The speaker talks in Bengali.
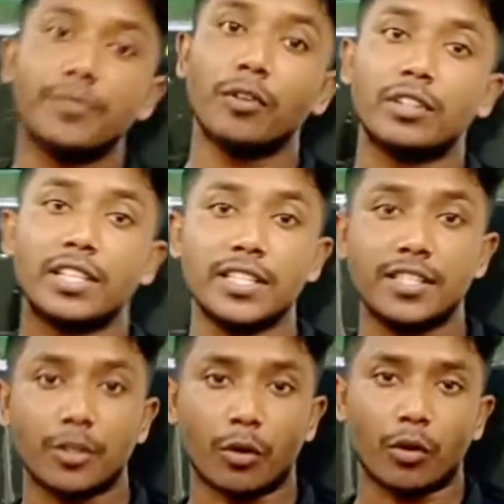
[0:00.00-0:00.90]
ফোল থ্রি
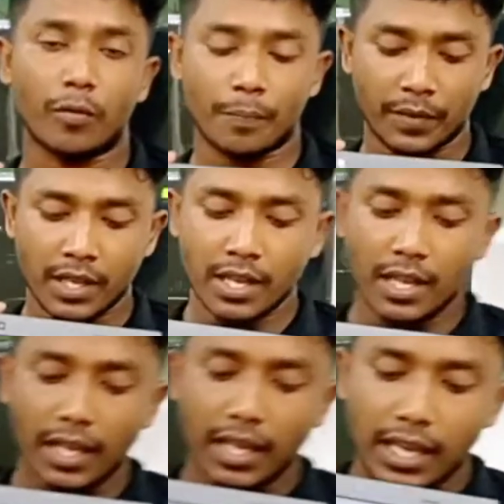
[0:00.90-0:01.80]
জিরো
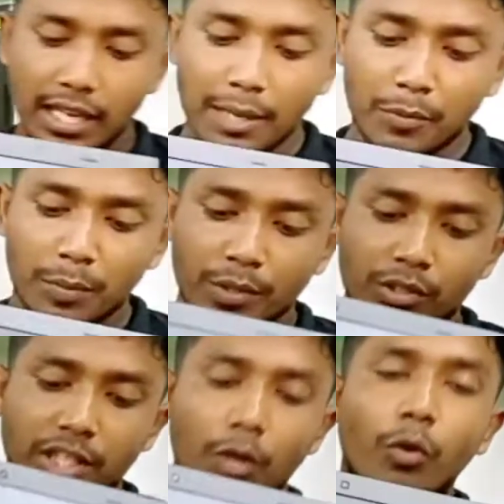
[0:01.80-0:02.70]
এই ল্যাপটপটি
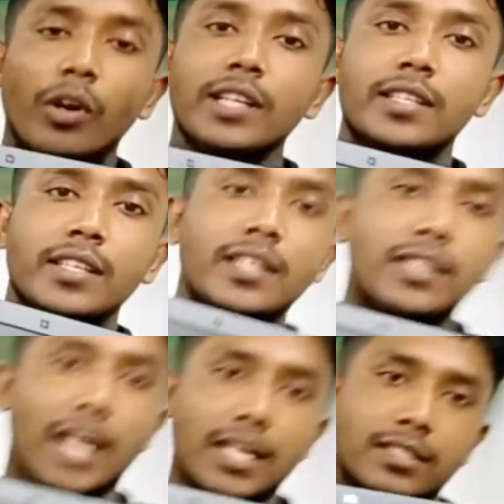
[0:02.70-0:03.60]
হচ্ছে কোরাই থ্রির
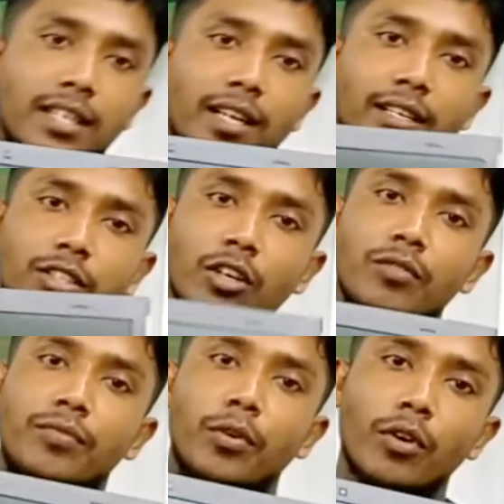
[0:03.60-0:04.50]
থার্ড জেনারেশন
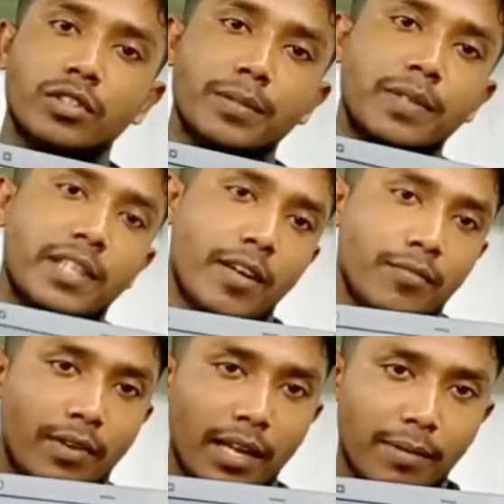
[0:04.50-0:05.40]
ফোর জিবি র্যাম
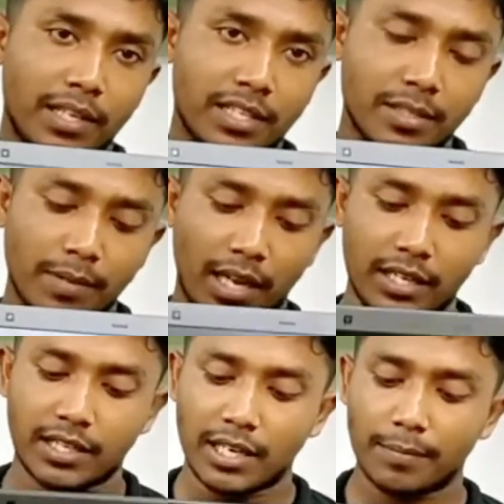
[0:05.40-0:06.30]
ফাইভ হান্ড্রেড জিবি
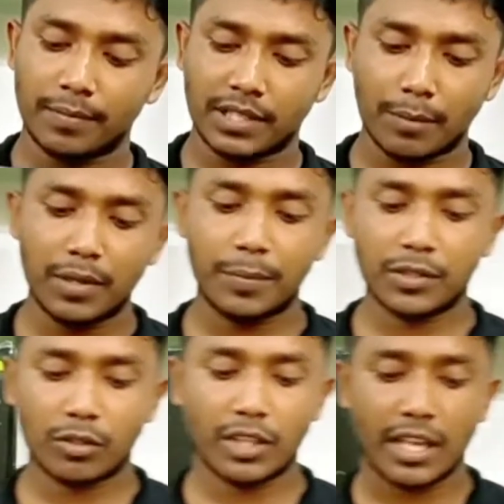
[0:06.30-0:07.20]
হার্ড ড্রাইভ সামনে
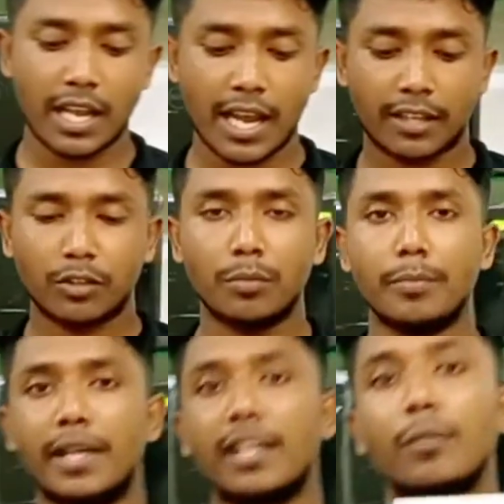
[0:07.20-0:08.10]
পিছনে একদম
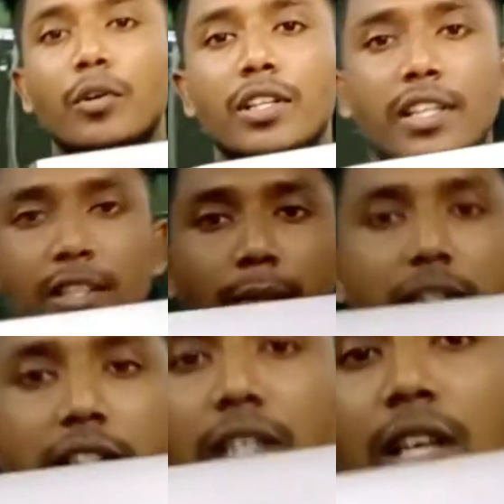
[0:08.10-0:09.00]
মেটাল বডি দেখতে
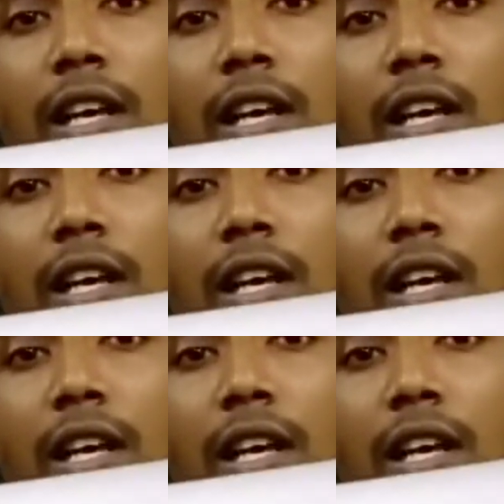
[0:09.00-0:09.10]
পাচ্ছেন